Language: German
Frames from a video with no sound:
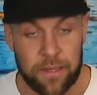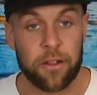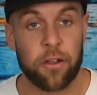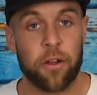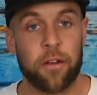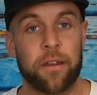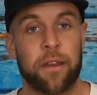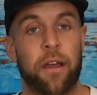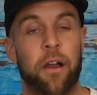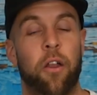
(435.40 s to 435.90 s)
die
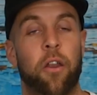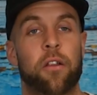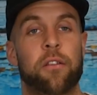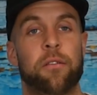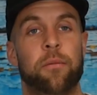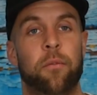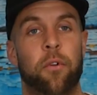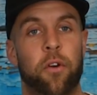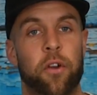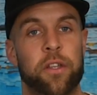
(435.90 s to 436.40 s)
könnte er auch noch
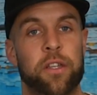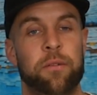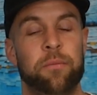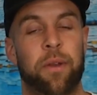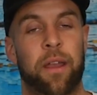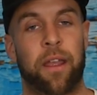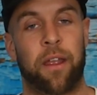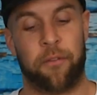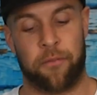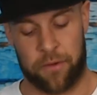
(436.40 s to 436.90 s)
zum Leuchten
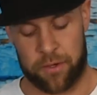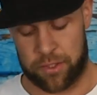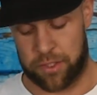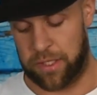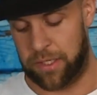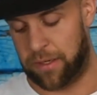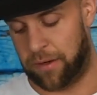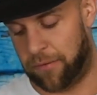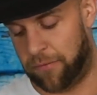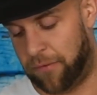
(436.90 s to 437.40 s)
bringen in
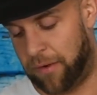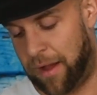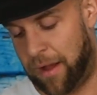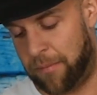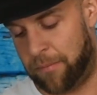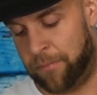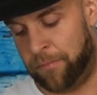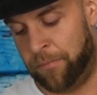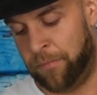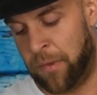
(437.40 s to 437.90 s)
verschiedenen
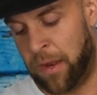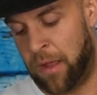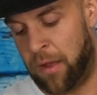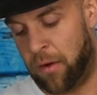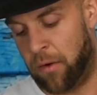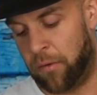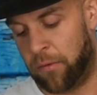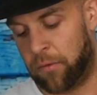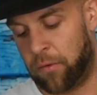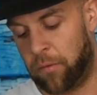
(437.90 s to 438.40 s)
Farben
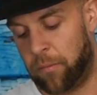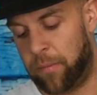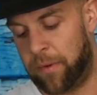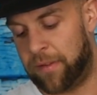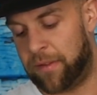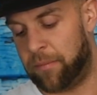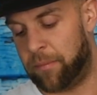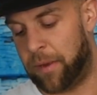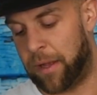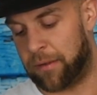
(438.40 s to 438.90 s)
und so ein
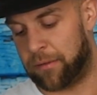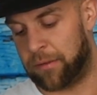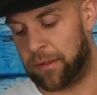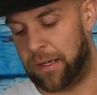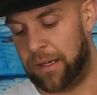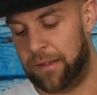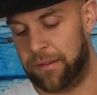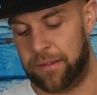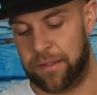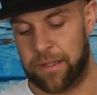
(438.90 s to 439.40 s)
bisschen
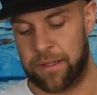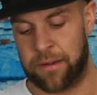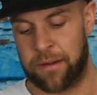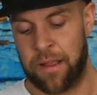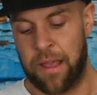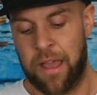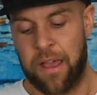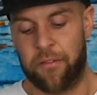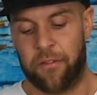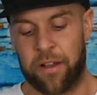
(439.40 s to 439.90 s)

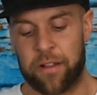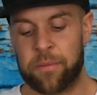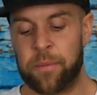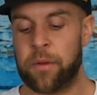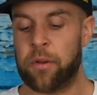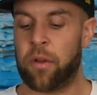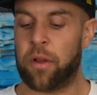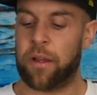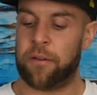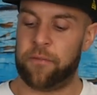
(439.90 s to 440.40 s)
personalisieren. Was
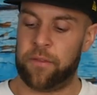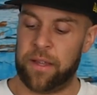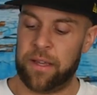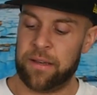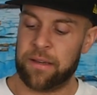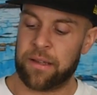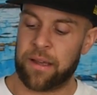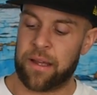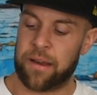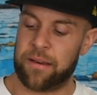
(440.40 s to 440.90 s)
man noch
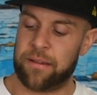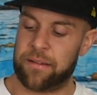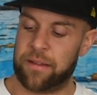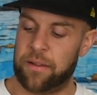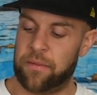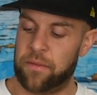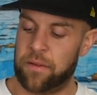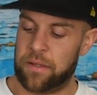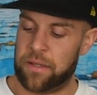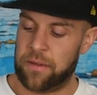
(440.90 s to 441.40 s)
erwähnen kann, ist
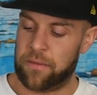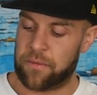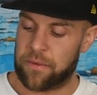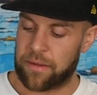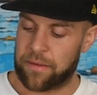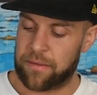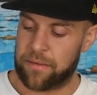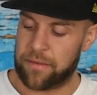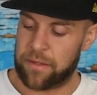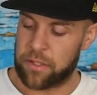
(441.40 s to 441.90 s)
definitiv,
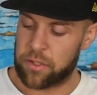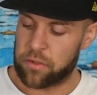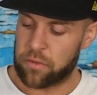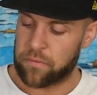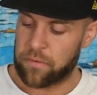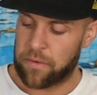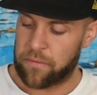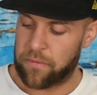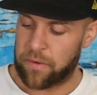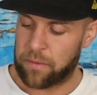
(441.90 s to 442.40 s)
dass sie sich
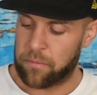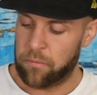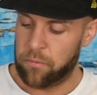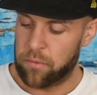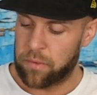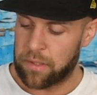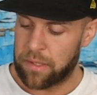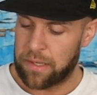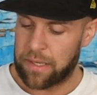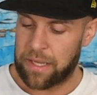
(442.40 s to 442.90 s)
Stück weit weg
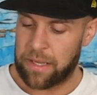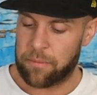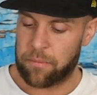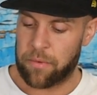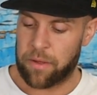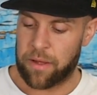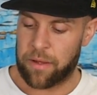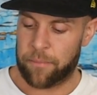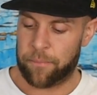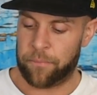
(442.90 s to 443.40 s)
Mühe
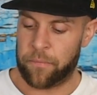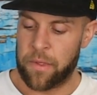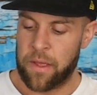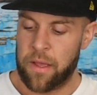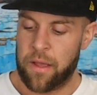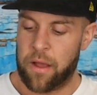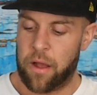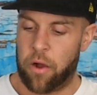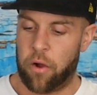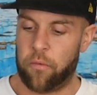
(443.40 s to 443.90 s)
gegeben haben,
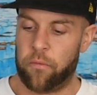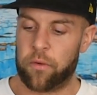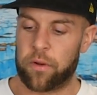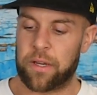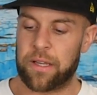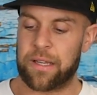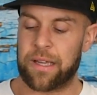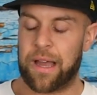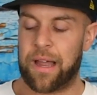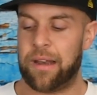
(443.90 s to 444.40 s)
auch
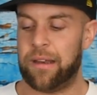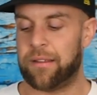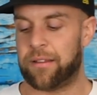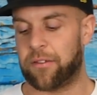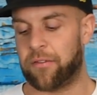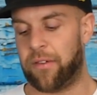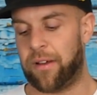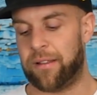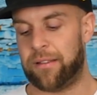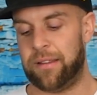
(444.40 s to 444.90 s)
wirklich
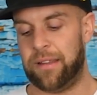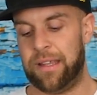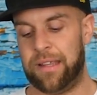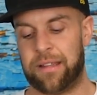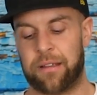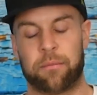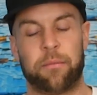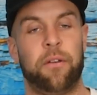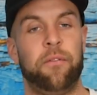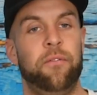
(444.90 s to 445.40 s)
alles quasi, ich
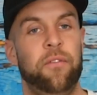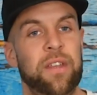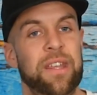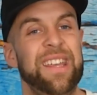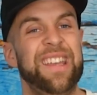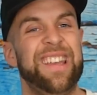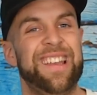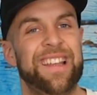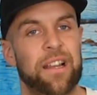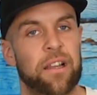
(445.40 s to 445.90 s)
sag mal,
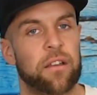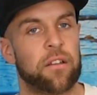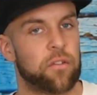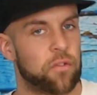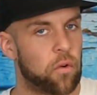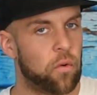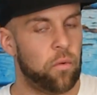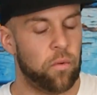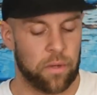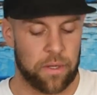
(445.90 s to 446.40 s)
wie
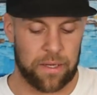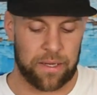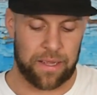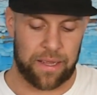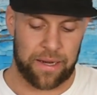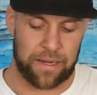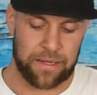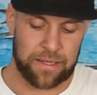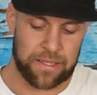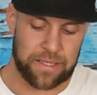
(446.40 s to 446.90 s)
Elektronik
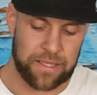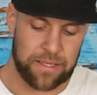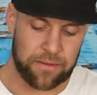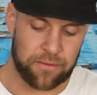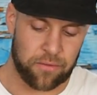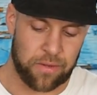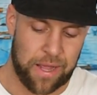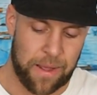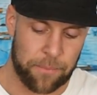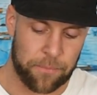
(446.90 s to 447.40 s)
eigentlich hier
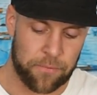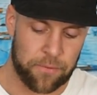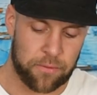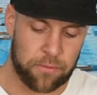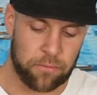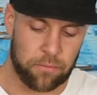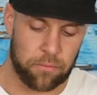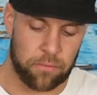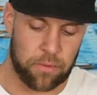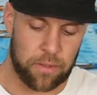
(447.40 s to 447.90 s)
so
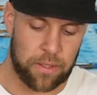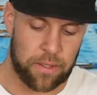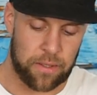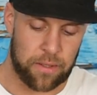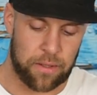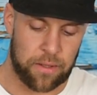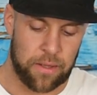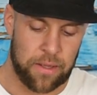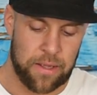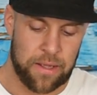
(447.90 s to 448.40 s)
abzu,
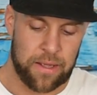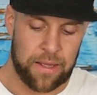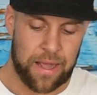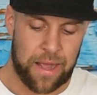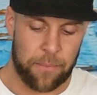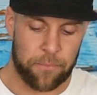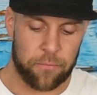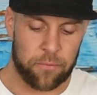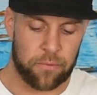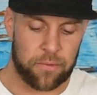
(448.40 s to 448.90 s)
äh,
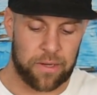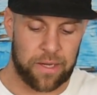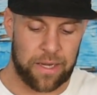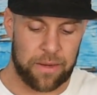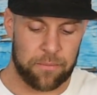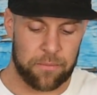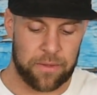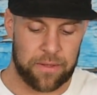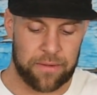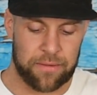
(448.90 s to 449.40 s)

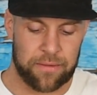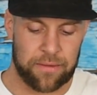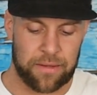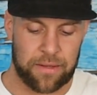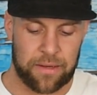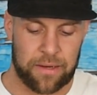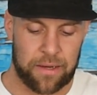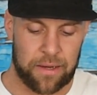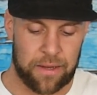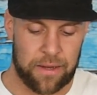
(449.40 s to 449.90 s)
abzukleben mit diesen
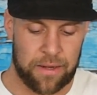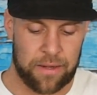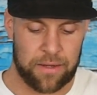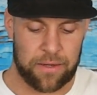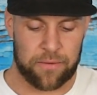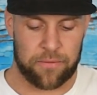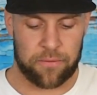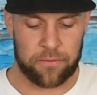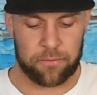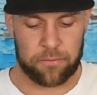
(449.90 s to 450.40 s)
kleinen,
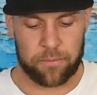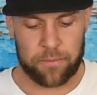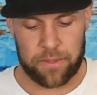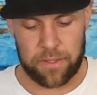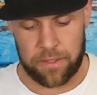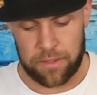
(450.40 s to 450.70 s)
ich versuche mal